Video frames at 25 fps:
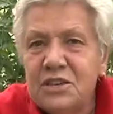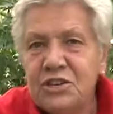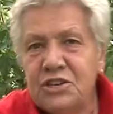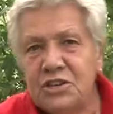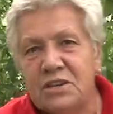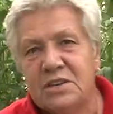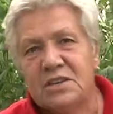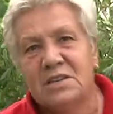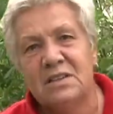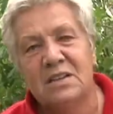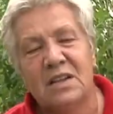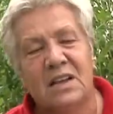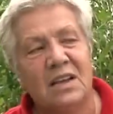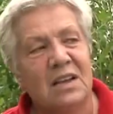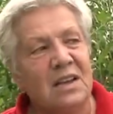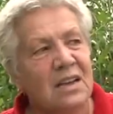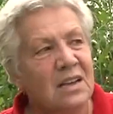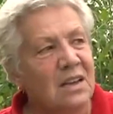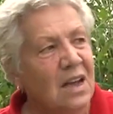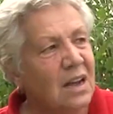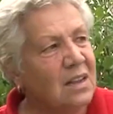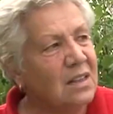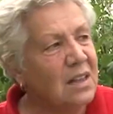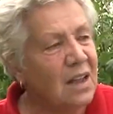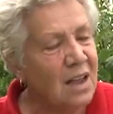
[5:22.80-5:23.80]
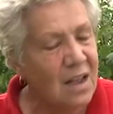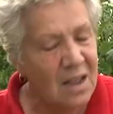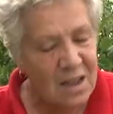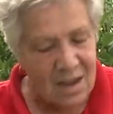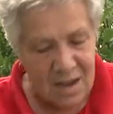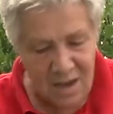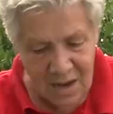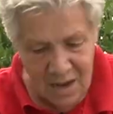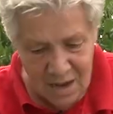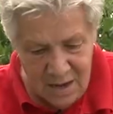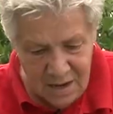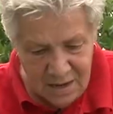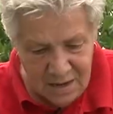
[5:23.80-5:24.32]
честно, когда
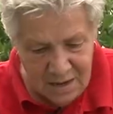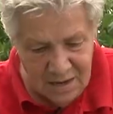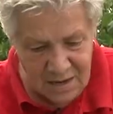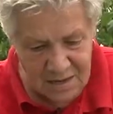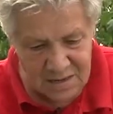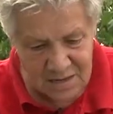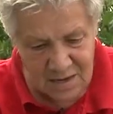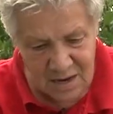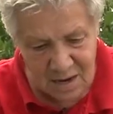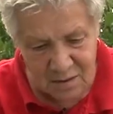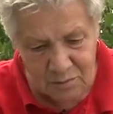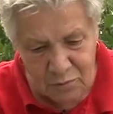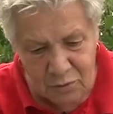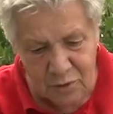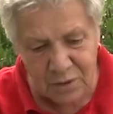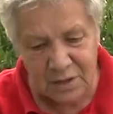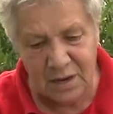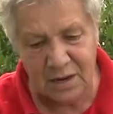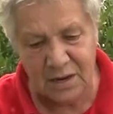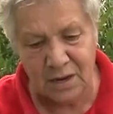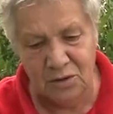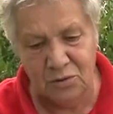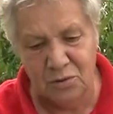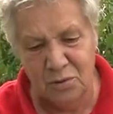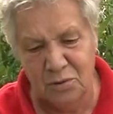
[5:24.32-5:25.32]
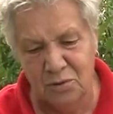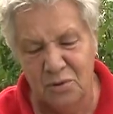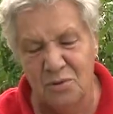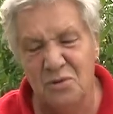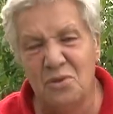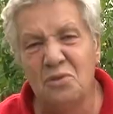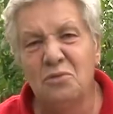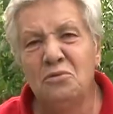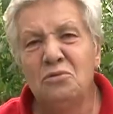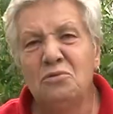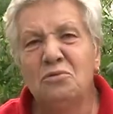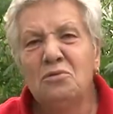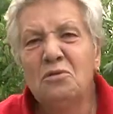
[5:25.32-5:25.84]
есть работа, которую
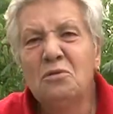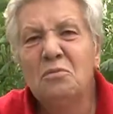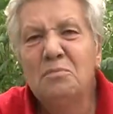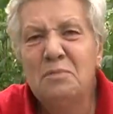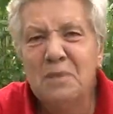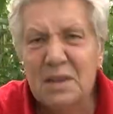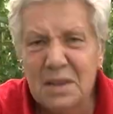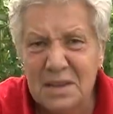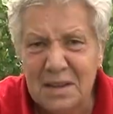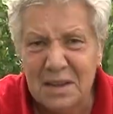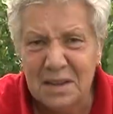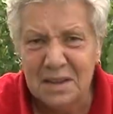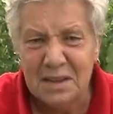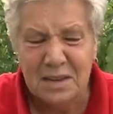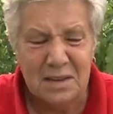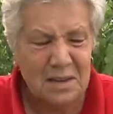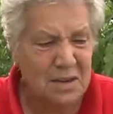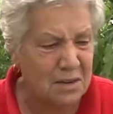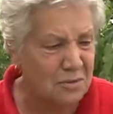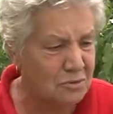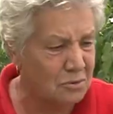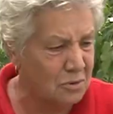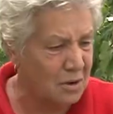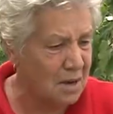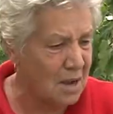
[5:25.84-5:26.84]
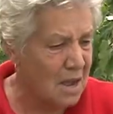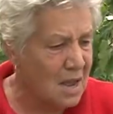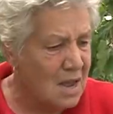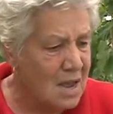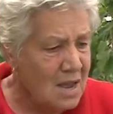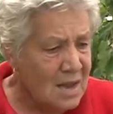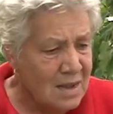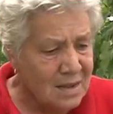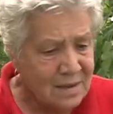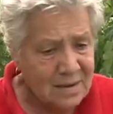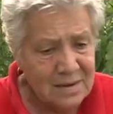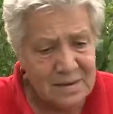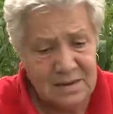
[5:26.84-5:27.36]
неудобно делать, которая
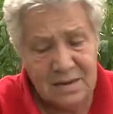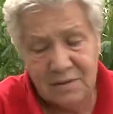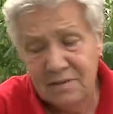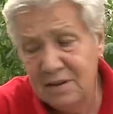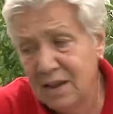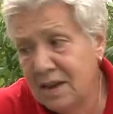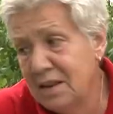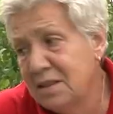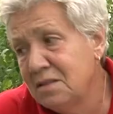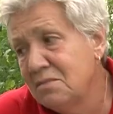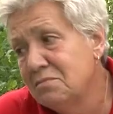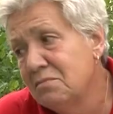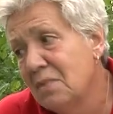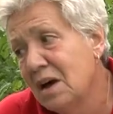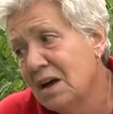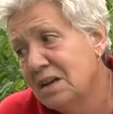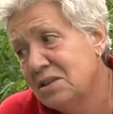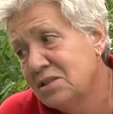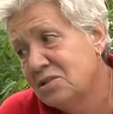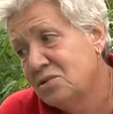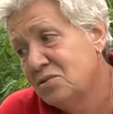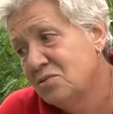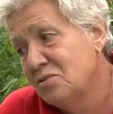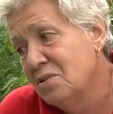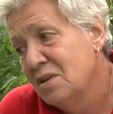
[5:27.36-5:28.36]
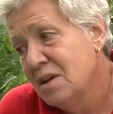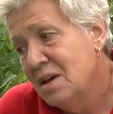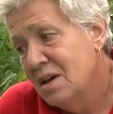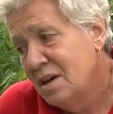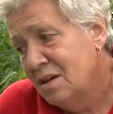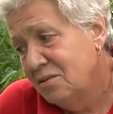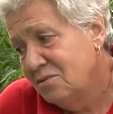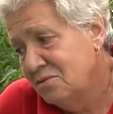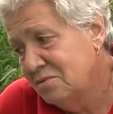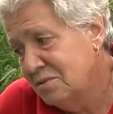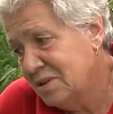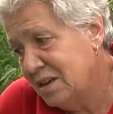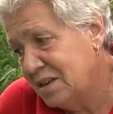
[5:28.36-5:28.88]
доставляет массу,
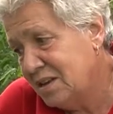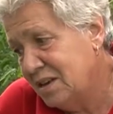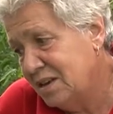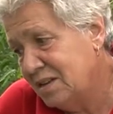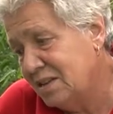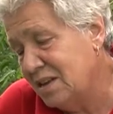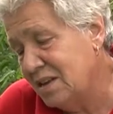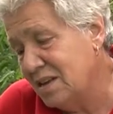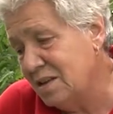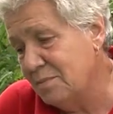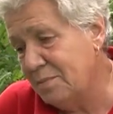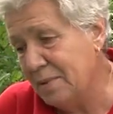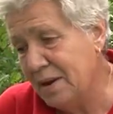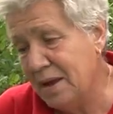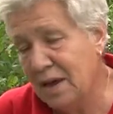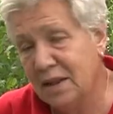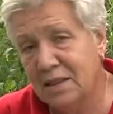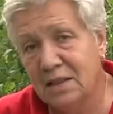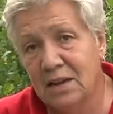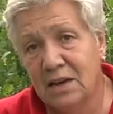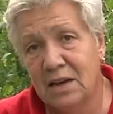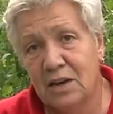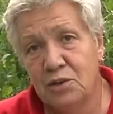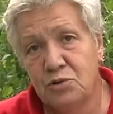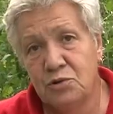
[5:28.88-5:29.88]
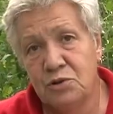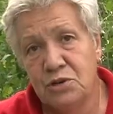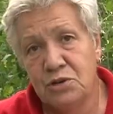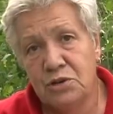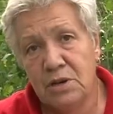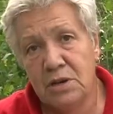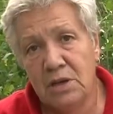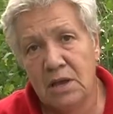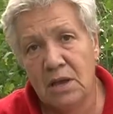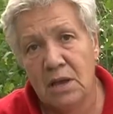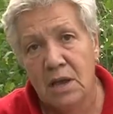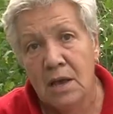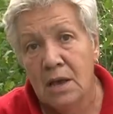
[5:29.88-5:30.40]
ну, каких-то неприятных
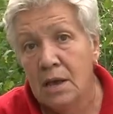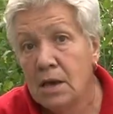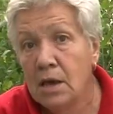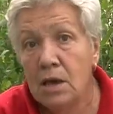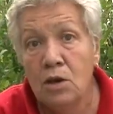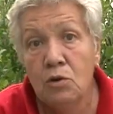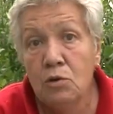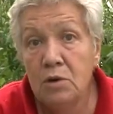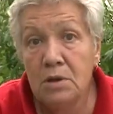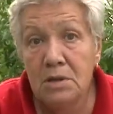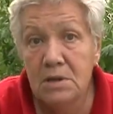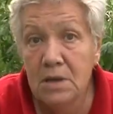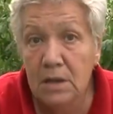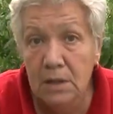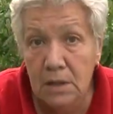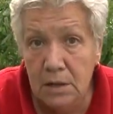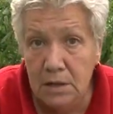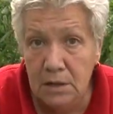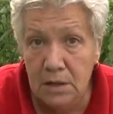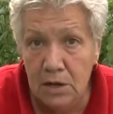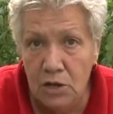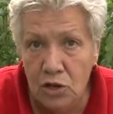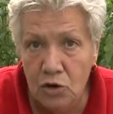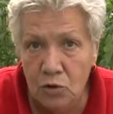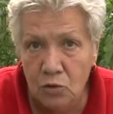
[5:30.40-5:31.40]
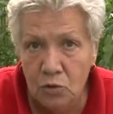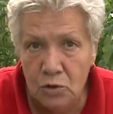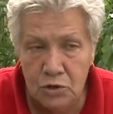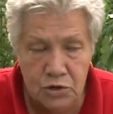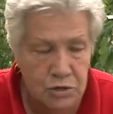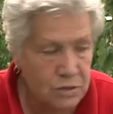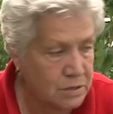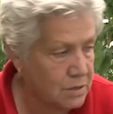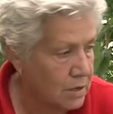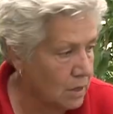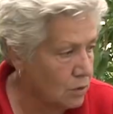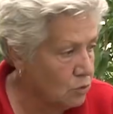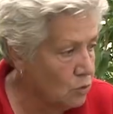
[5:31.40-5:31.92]
ощущений, ее и делать-то не
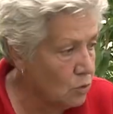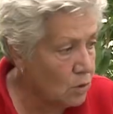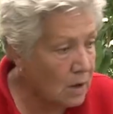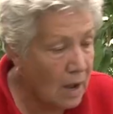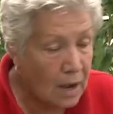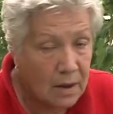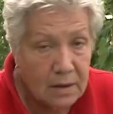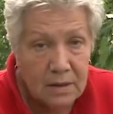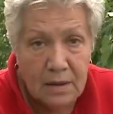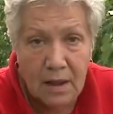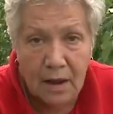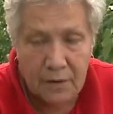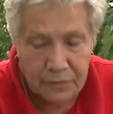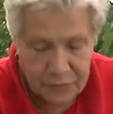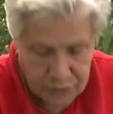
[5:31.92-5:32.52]
хочется. Но ну, когда